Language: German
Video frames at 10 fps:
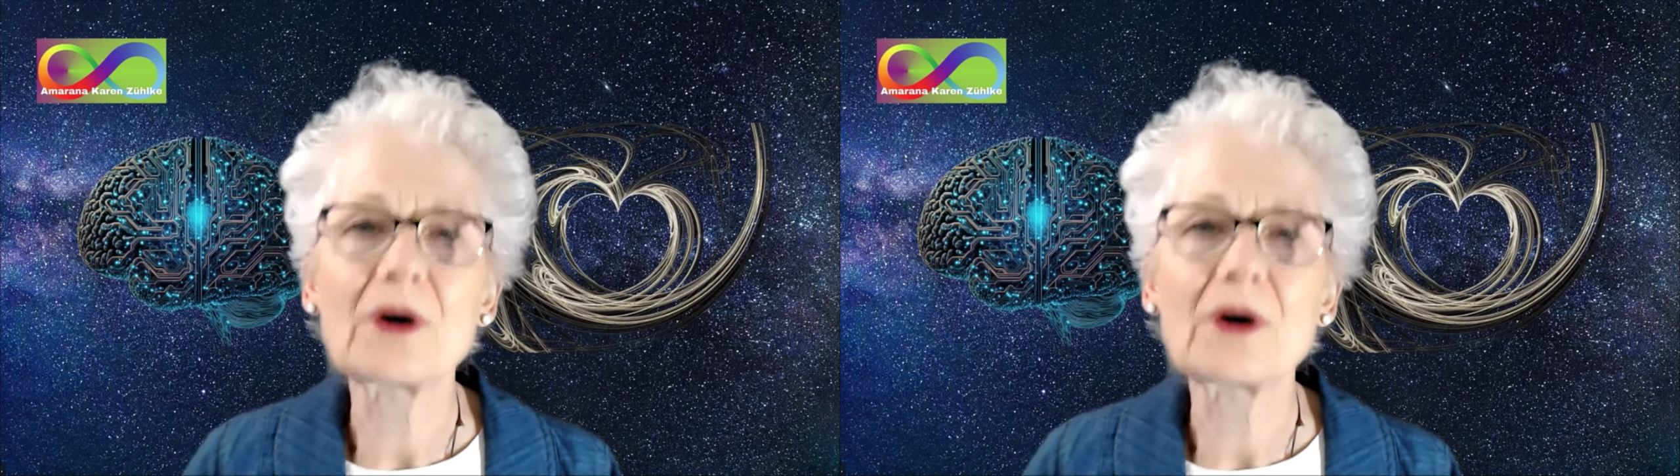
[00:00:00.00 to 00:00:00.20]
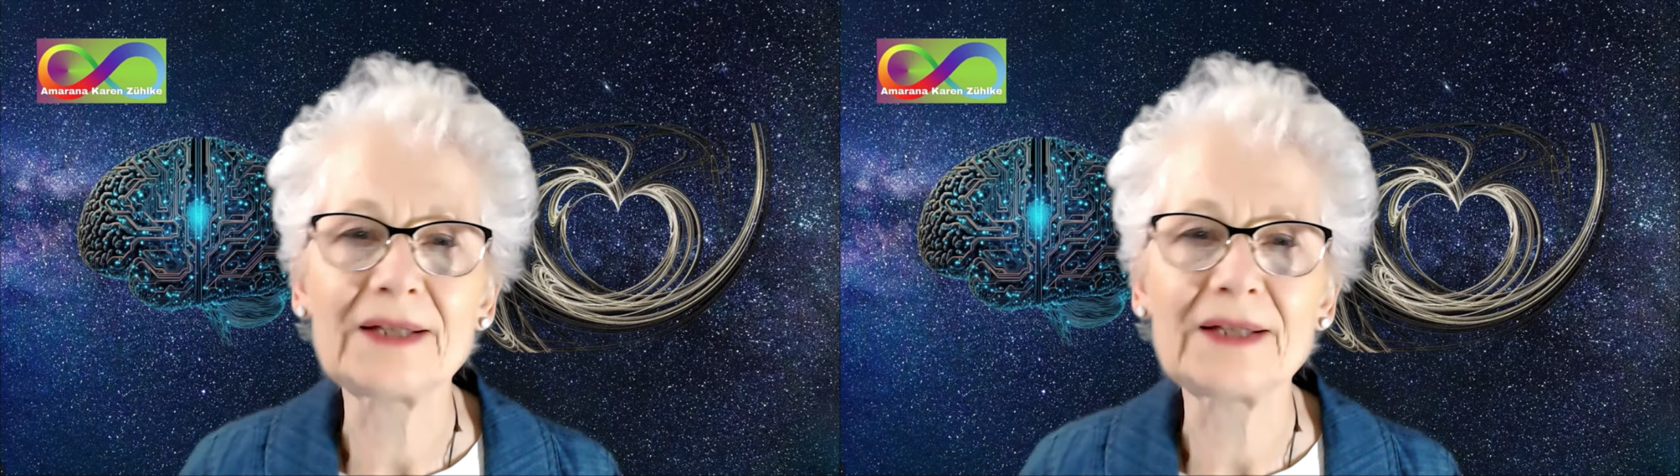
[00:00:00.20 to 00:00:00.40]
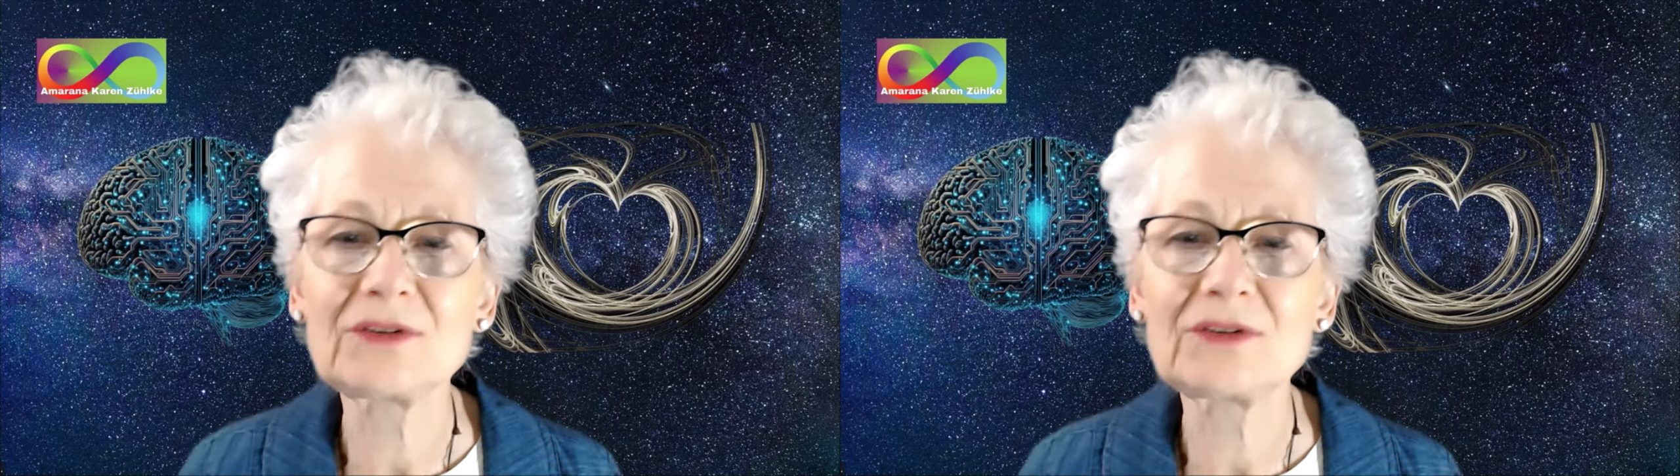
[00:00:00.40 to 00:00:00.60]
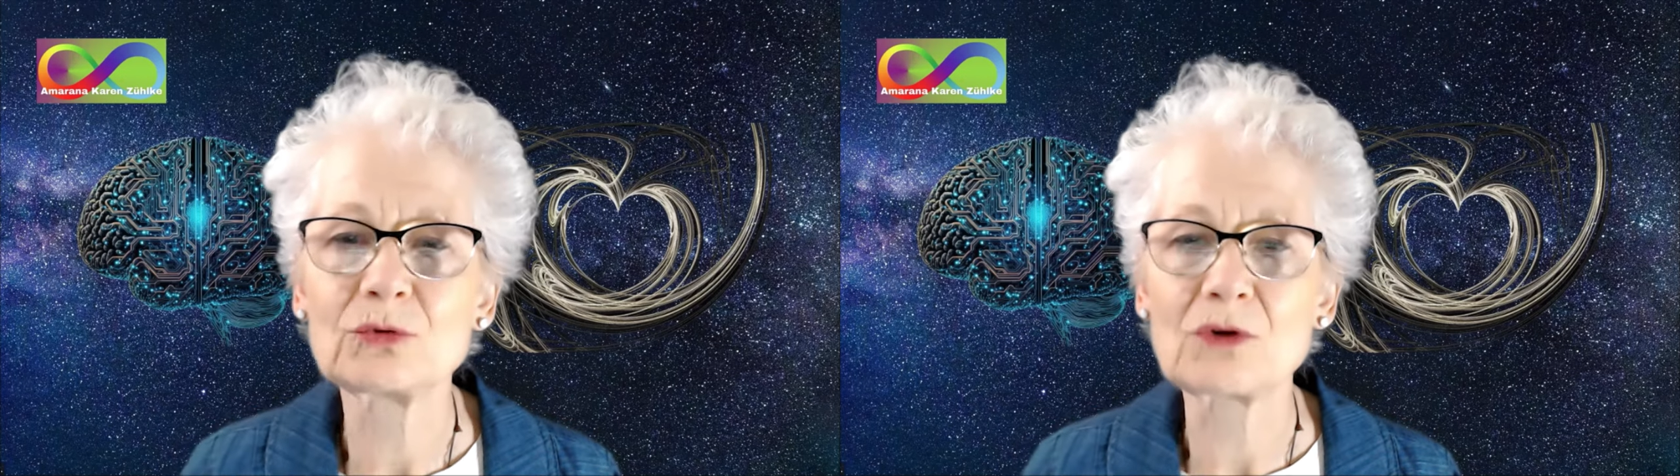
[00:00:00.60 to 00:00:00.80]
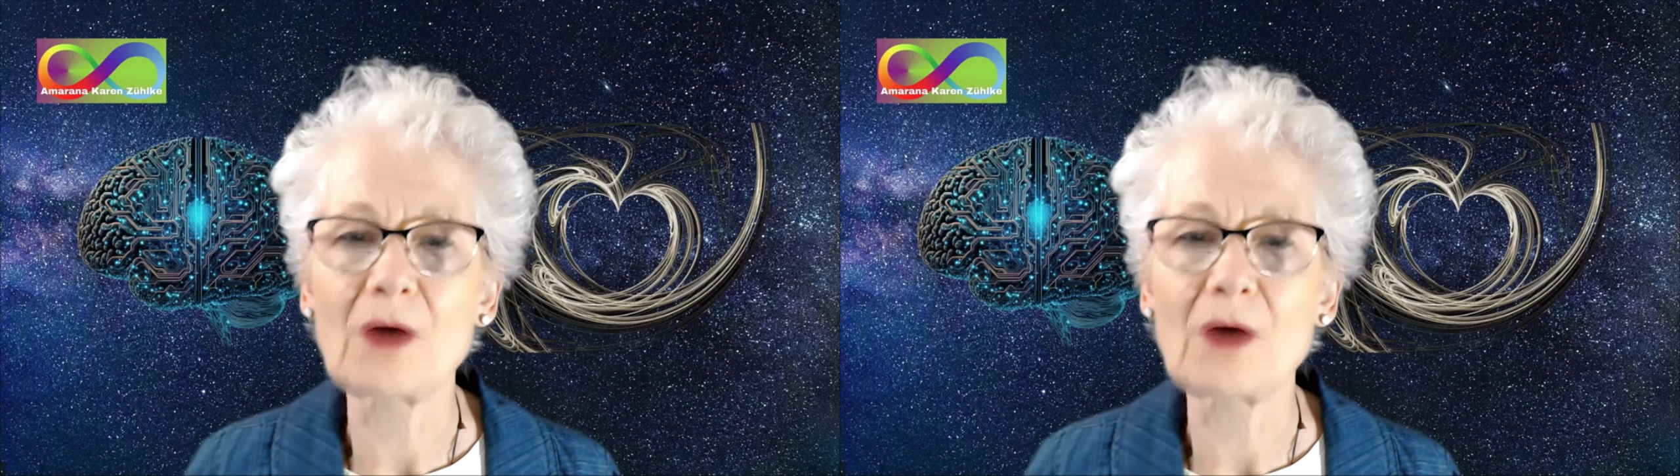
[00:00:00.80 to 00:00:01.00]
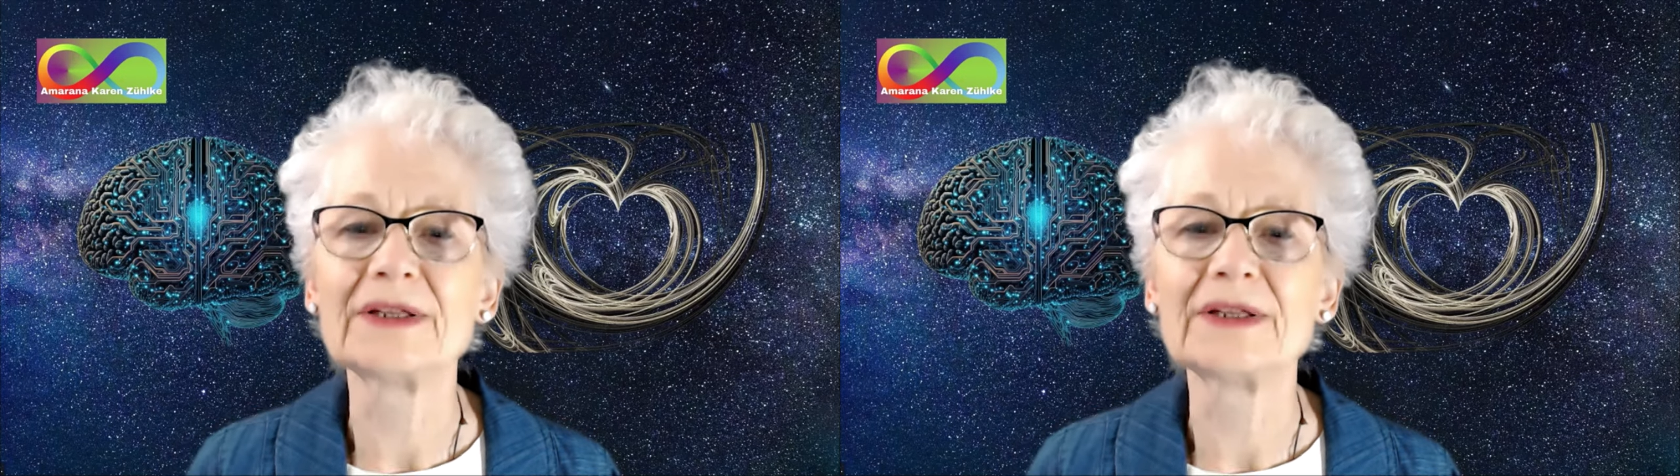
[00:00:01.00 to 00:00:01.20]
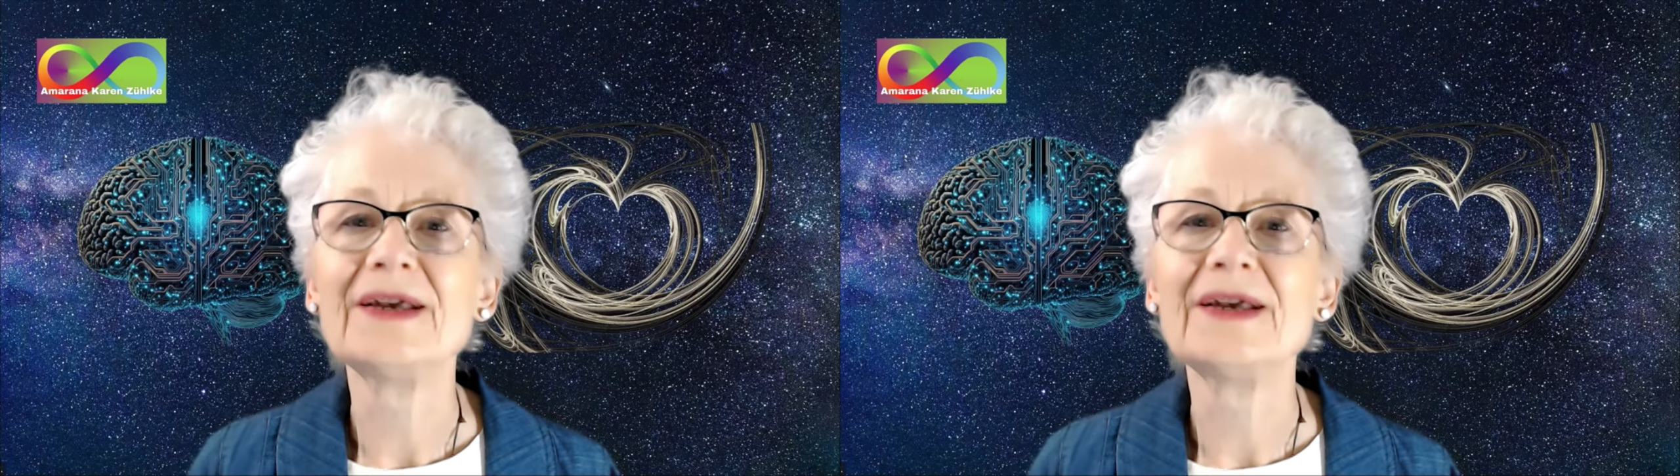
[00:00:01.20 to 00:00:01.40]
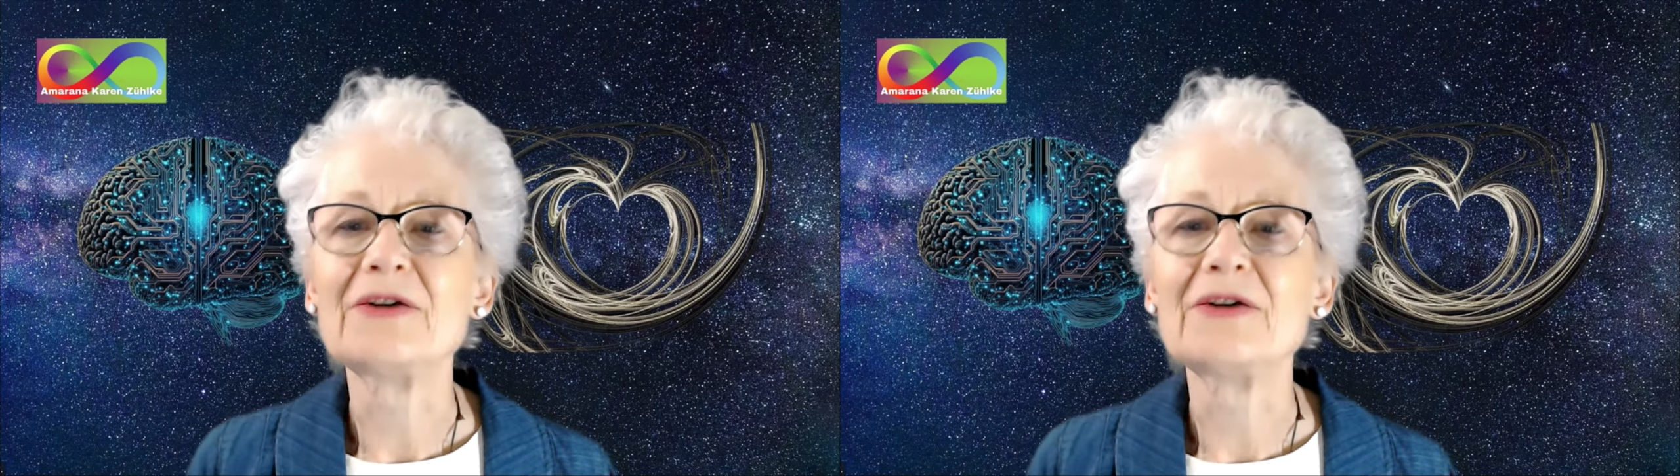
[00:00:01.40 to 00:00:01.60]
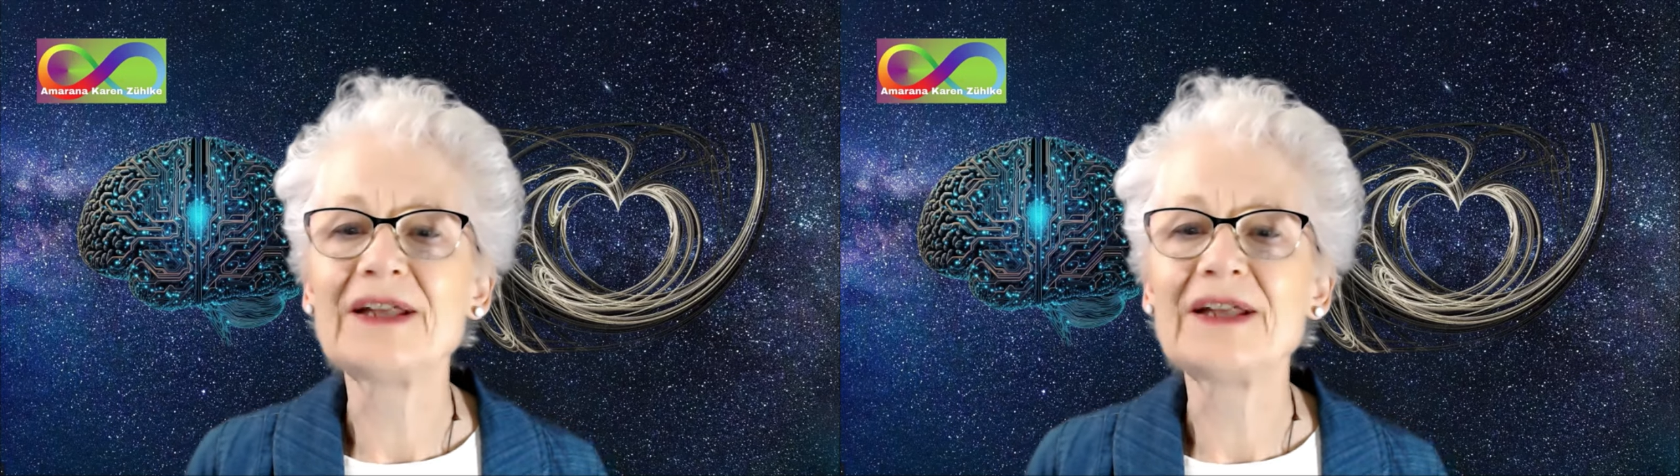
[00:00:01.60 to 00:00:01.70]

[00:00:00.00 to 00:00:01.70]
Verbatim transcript: voranzukommen,